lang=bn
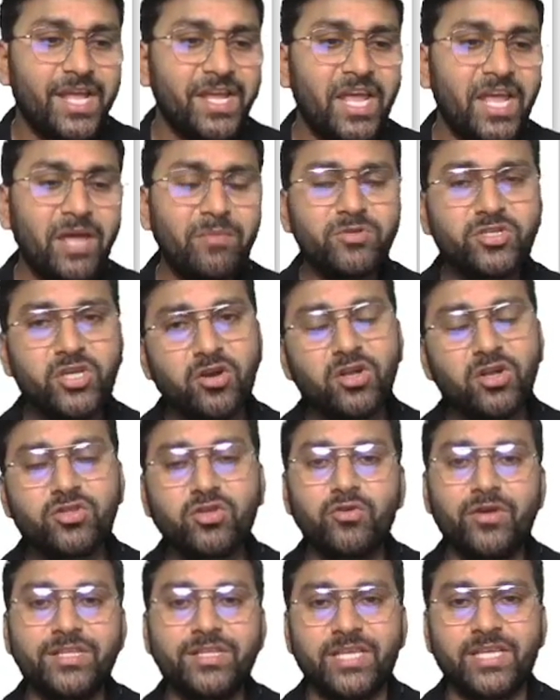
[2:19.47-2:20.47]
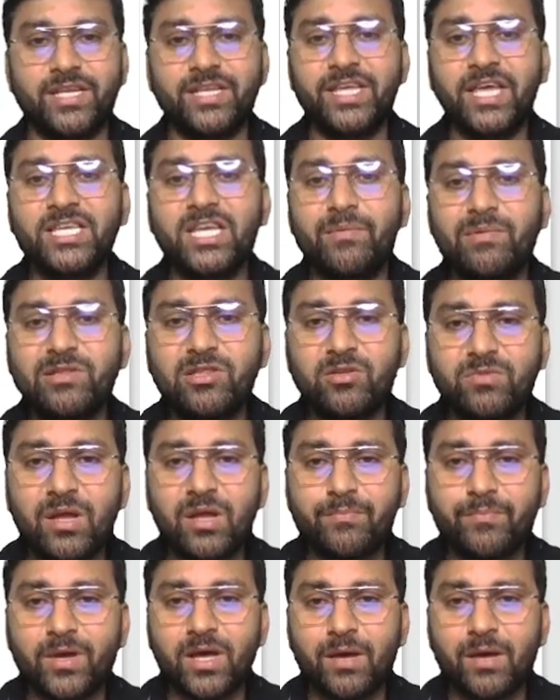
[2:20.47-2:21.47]
এই বিষয়গুলো তো রয়েছে নিয়ে যাবে তোমরা
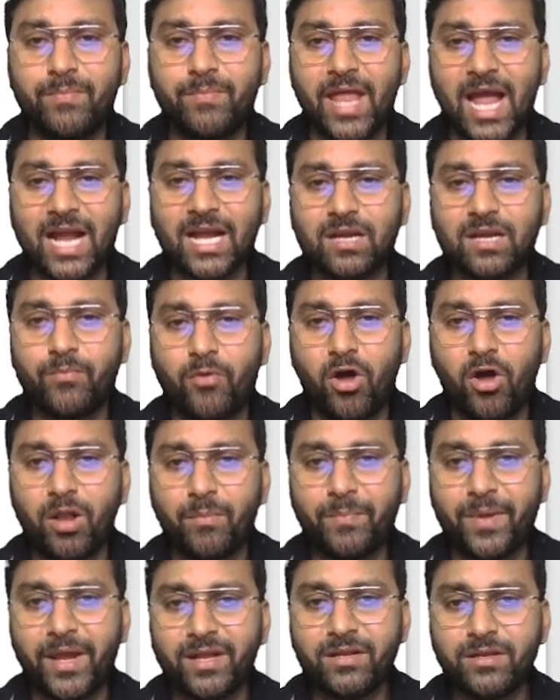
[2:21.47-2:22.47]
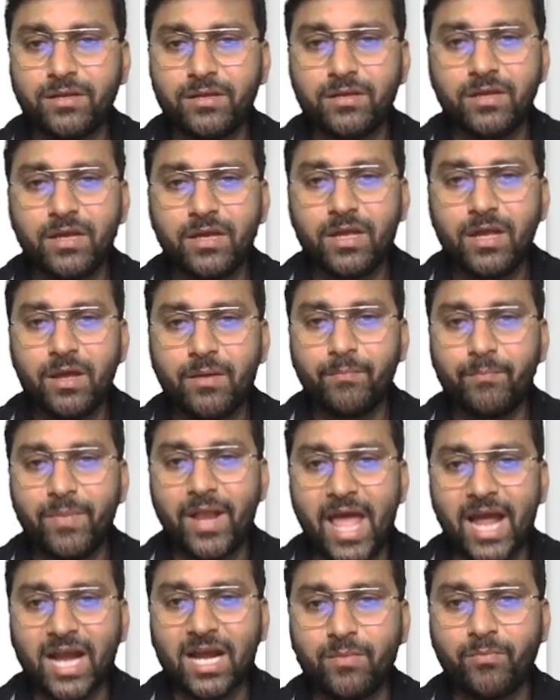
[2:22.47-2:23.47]
ব্ল্যাক বল পেন
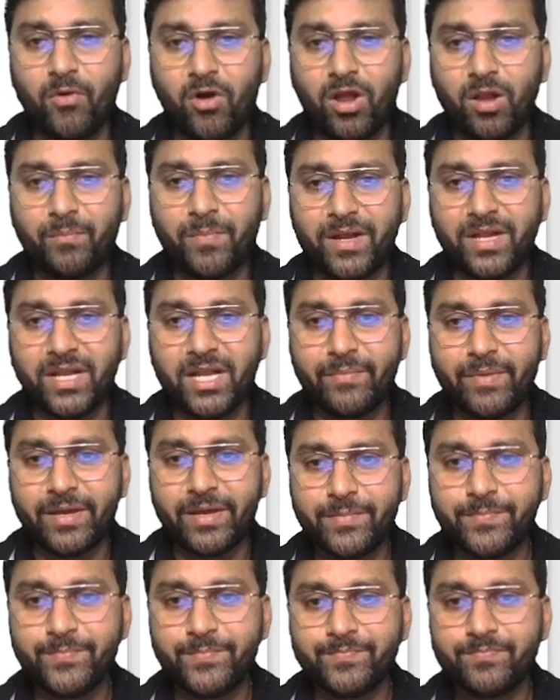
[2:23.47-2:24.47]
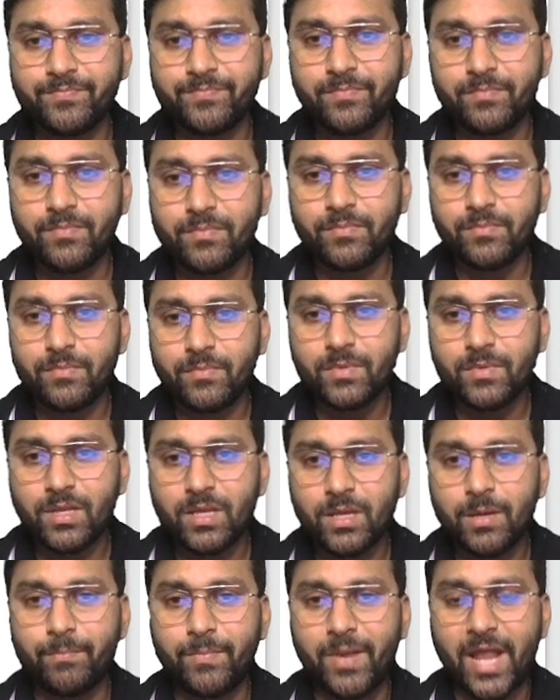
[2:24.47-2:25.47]
ব্ল্যাক বল পেন নেবে
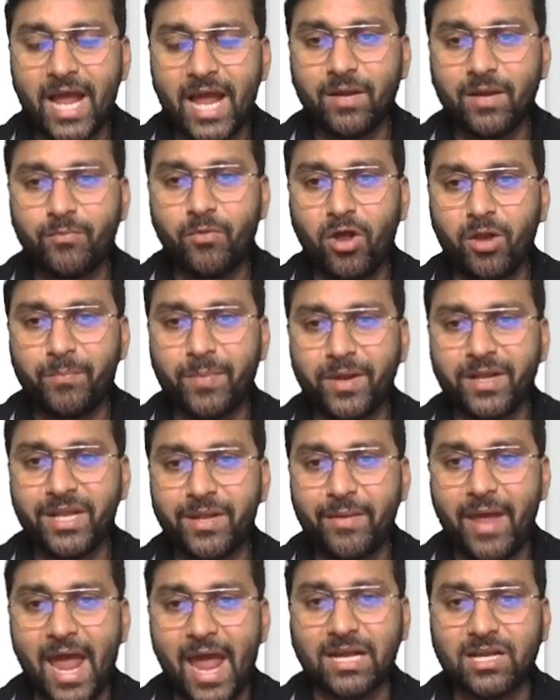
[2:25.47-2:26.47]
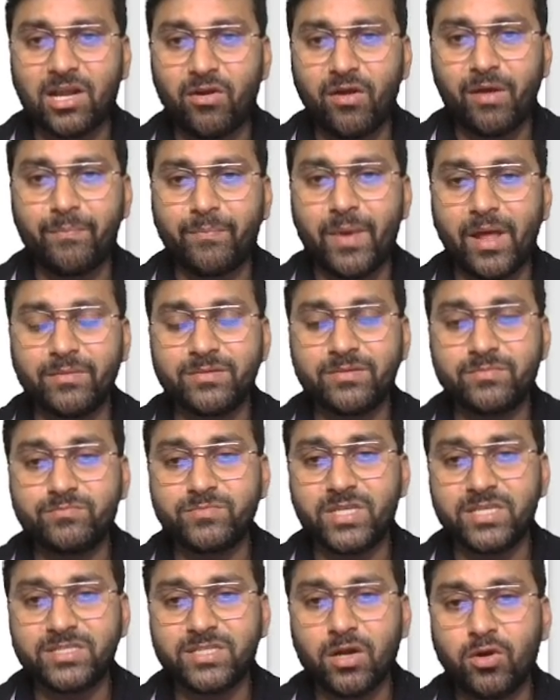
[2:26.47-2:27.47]
ব্ল্যাক বল পেন নেবে একটা নয়
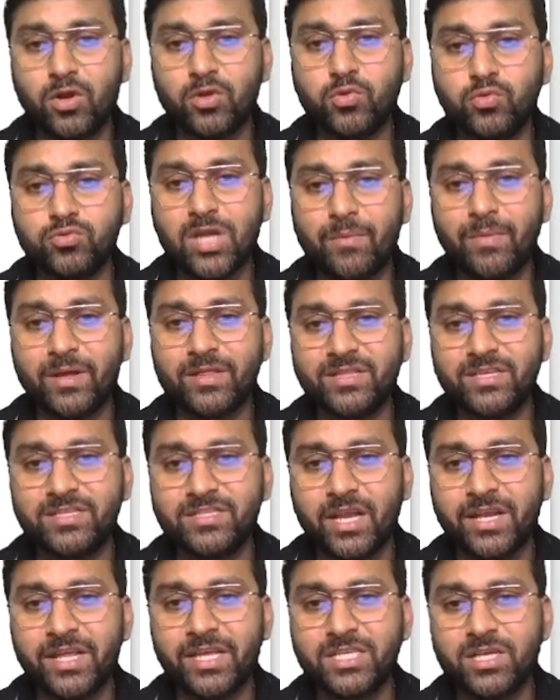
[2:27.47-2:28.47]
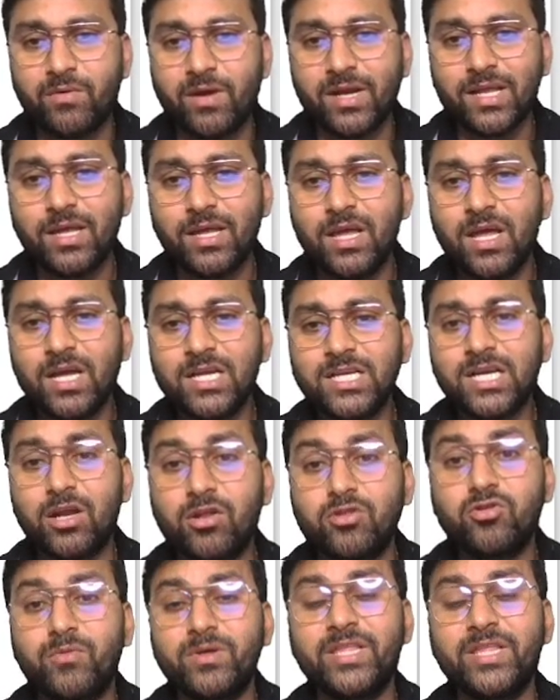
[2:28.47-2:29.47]
চেষ্টা করো দুটো বা তিনটা নিয়ে যাওয়ার কারণ
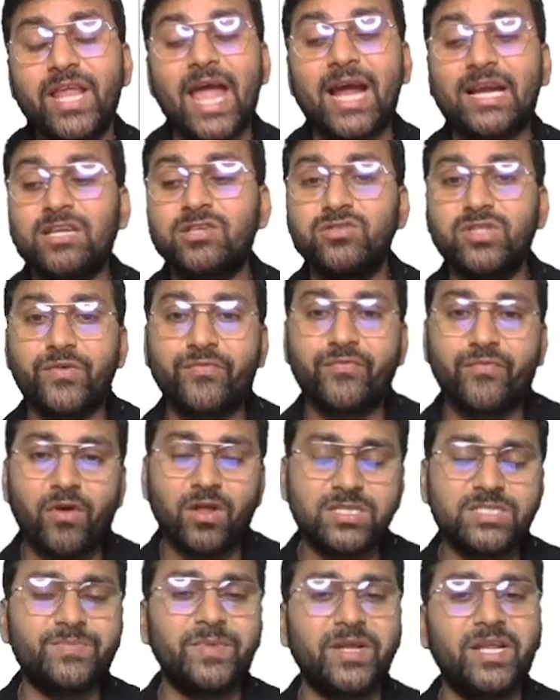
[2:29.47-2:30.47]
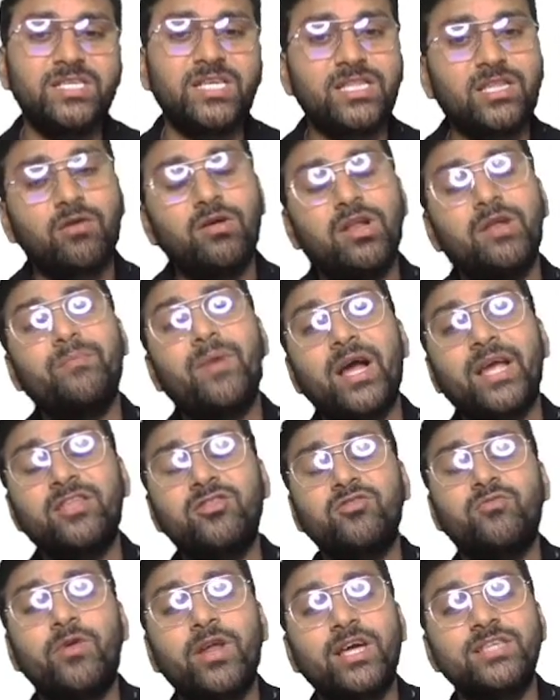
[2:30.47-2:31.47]
তোমাদের একটা যদি ফলস মেরে যায় তাহলে বাকি
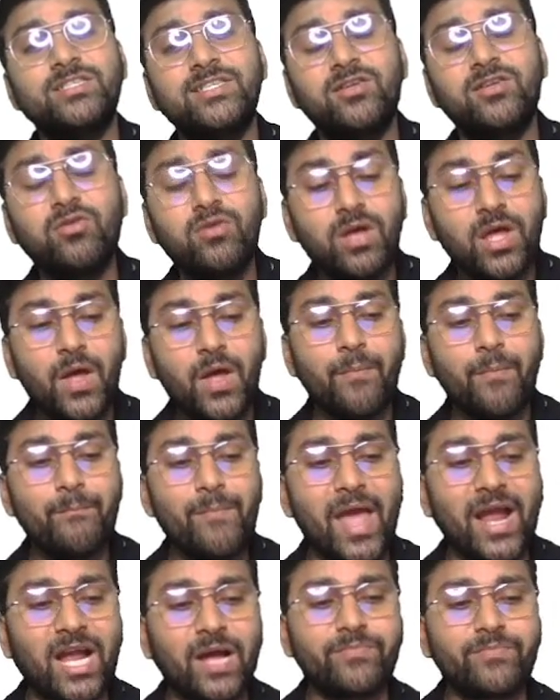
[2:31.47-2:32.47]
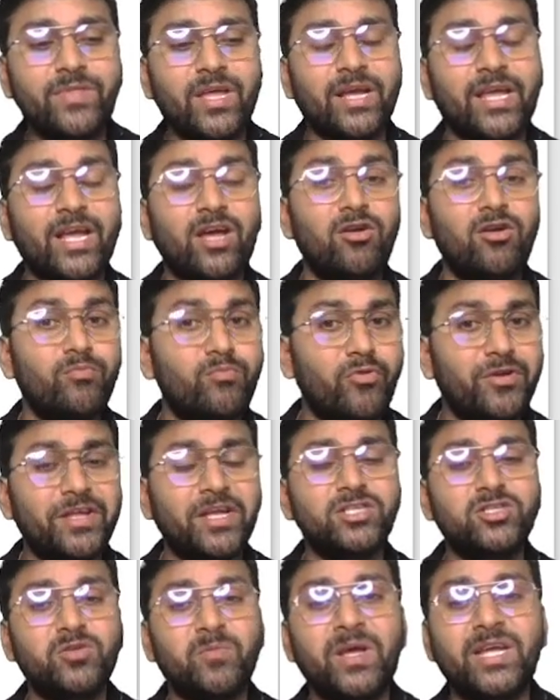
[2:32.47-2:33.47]
তোমার কাছে যেন ব্যাকআপ থাকে কারণ
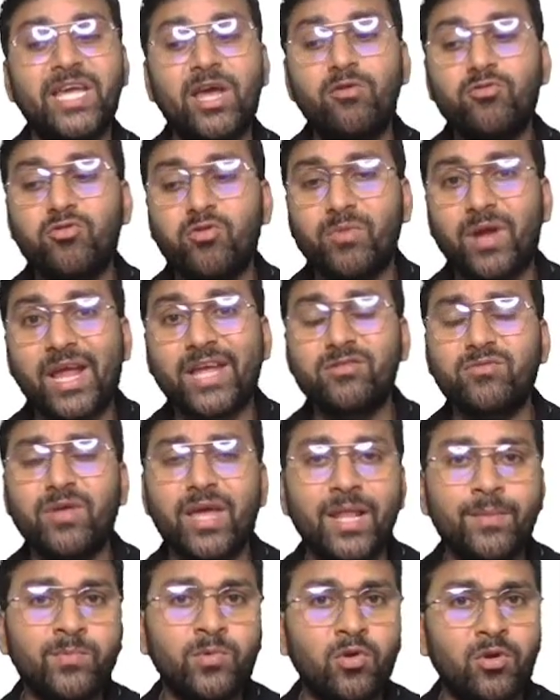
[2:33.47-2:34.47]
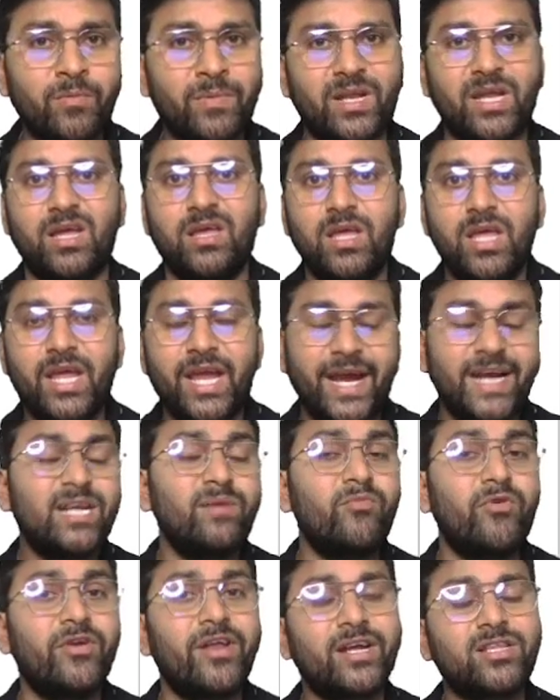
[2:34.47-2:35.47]
পরীক্ষার সময় কেউ তোমাকে কিন্তু হেল্প করবে না এটা
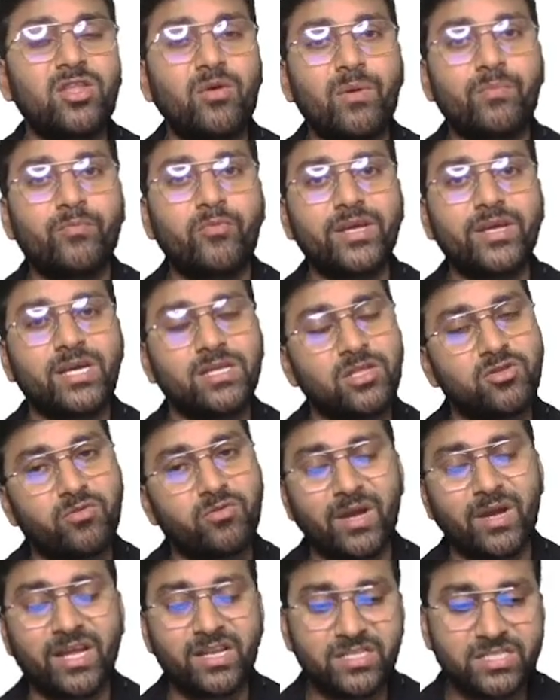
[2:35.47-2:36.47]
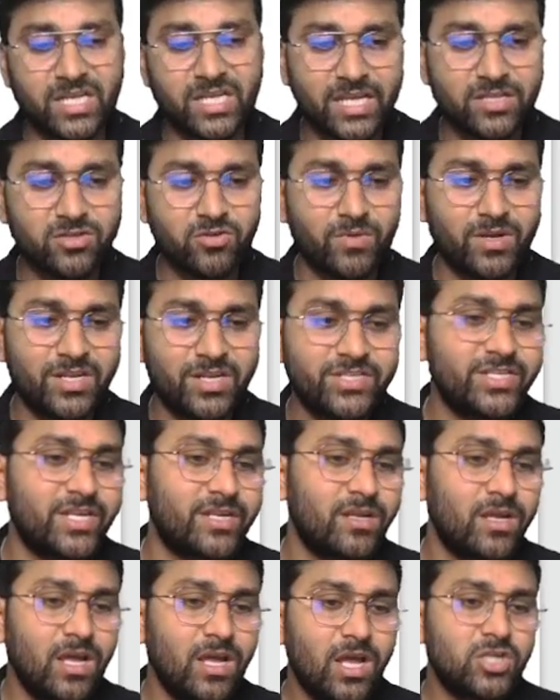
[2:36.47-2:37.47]
মনে রাখতে হবে পরীক্ষাতে তোমাকে নিজেকেই তোমার নিজের
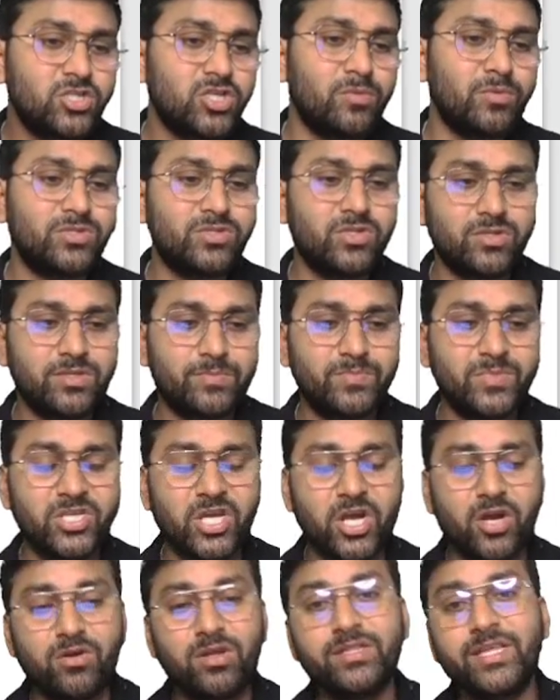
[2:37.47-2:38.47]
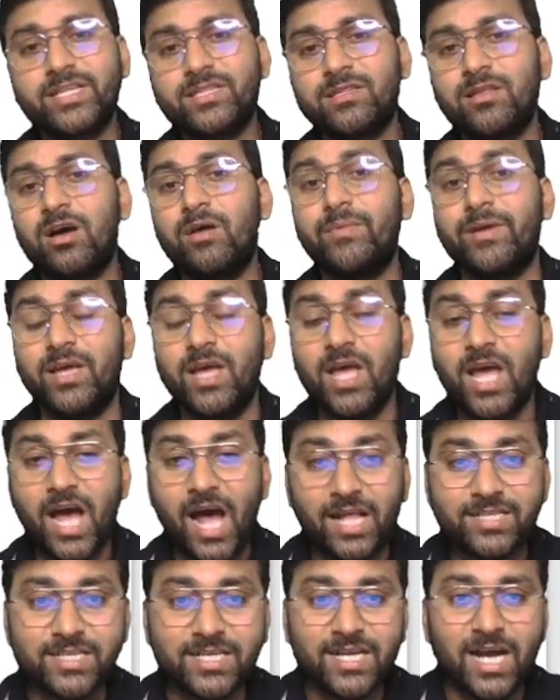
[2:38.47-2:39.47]
সমস্ত বিষয়গুলো দেখতে হবে
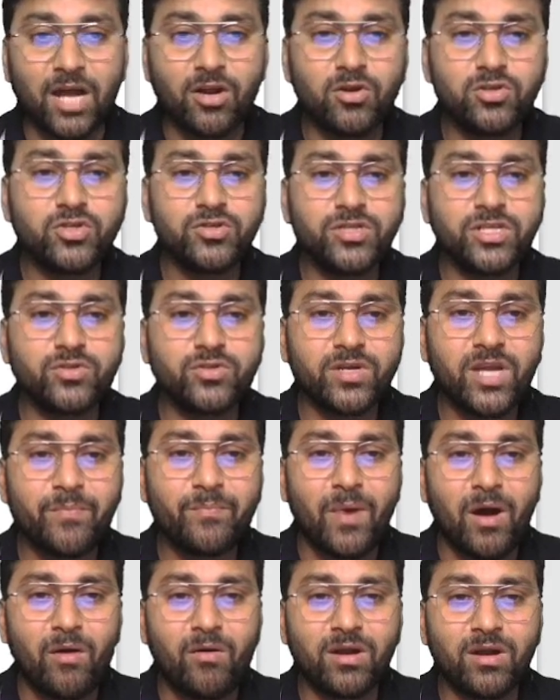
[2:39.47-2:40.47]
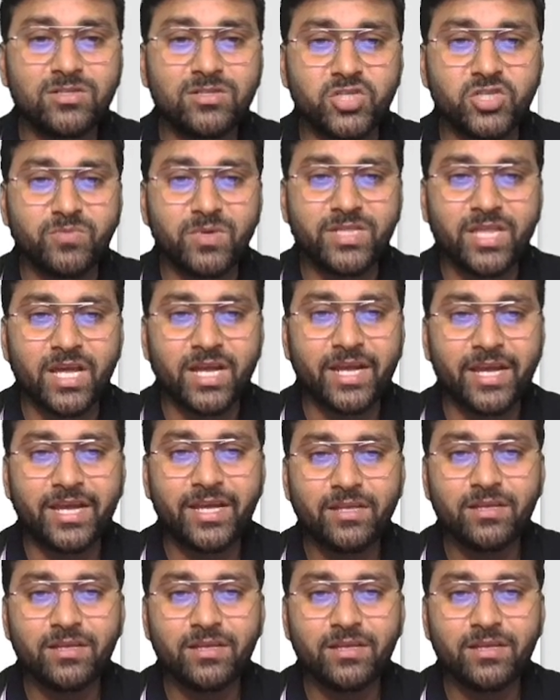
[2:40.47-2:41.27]
আচ্ছা কারোর যদি চোখে পাওয়ার চশমা থাকে